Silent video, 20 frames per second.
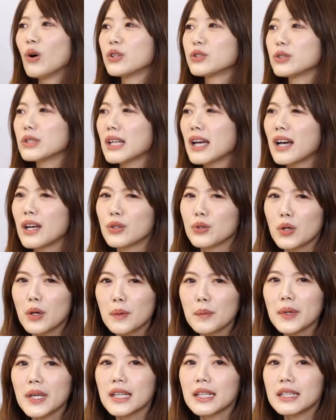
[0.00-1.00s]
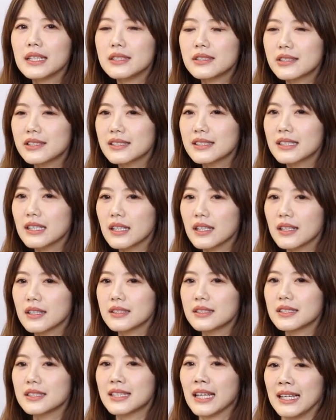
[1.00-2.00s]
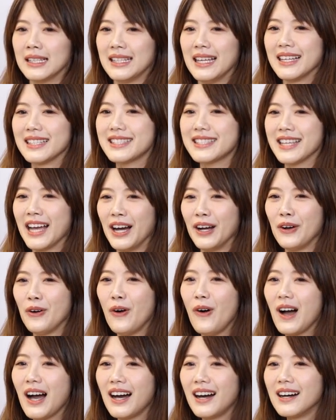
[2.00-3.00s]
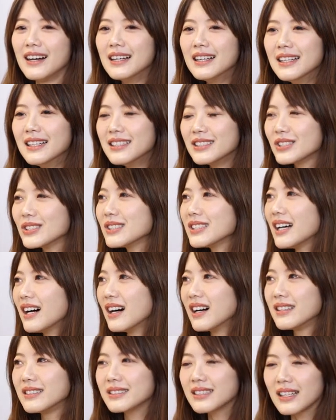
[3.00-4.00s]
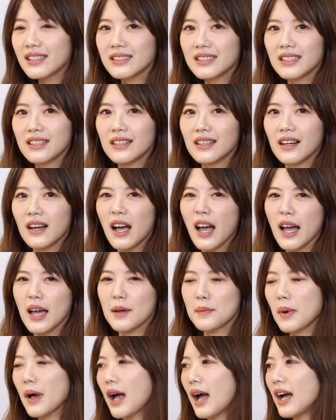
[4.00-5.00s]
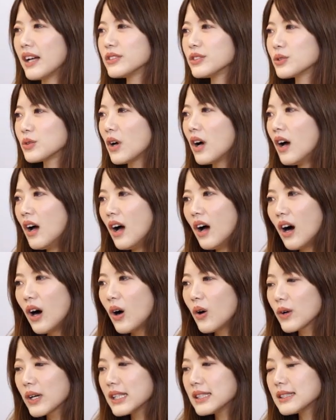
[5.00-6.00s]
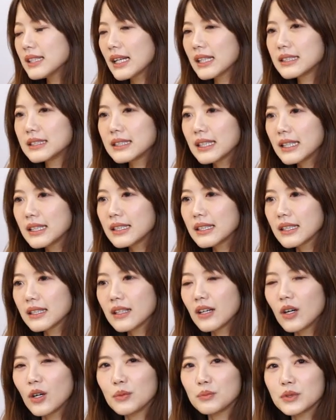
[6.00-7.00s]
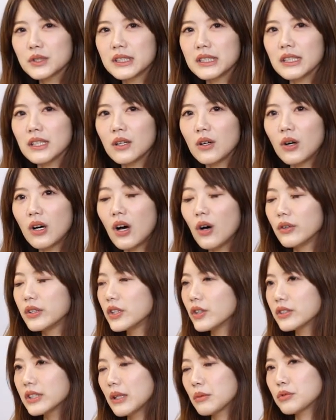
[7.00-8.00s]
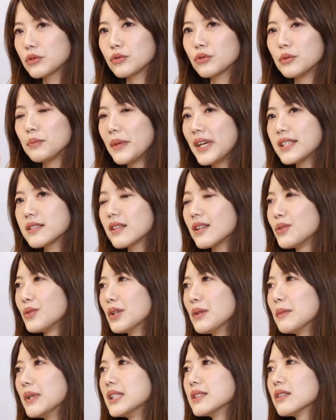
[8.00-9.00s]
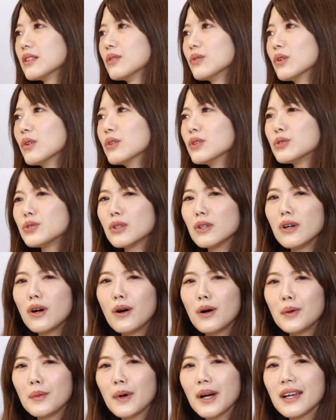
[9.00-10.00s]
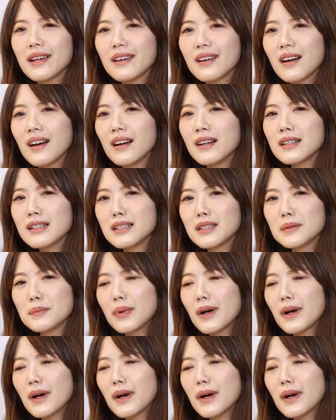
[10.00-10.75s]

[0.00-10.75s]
我觉得很多命理师真的是常常讲话，真的很让人很害怕。他就说：“哦，我跟你讲，你这一年哈不结婚，哦，你又嫁不出去，没正缘，没正缘。”我就觉得 “Oh my god”，很可